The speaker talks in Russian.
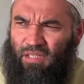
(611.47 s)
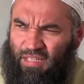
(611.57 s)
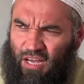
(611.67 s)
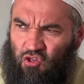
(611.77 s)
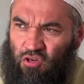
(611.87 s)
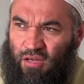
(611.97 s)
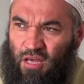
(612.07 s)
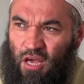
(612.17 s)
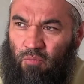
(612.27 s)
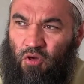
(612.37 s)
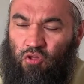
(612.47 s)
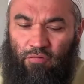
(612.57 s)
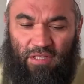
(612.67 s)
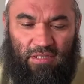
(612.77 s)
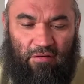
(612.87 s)
Также пришло в
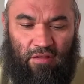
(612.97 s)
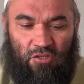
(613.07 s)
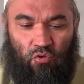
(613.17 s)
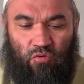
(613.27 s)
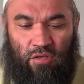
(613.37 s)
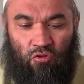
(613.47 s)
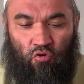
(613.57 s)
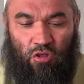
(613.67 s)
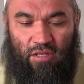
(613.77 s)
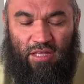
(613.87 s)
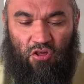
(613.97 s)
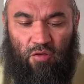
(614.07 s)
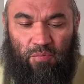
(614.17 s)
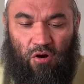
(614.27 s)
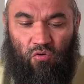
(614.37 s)
достоверной сунне то, что однажды
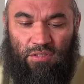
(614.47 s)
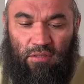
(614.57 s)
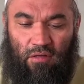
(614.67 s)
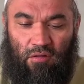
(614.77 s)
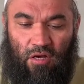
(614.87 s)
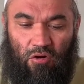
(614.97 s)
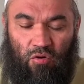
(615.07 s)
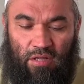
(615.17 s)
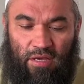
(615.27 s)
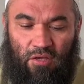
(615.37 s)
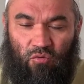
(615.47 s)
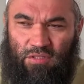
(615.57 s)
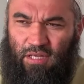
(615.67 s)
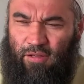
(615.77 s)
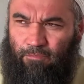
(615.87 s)
пророк, салаллаху алейхи
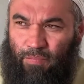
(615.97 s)
вассалям,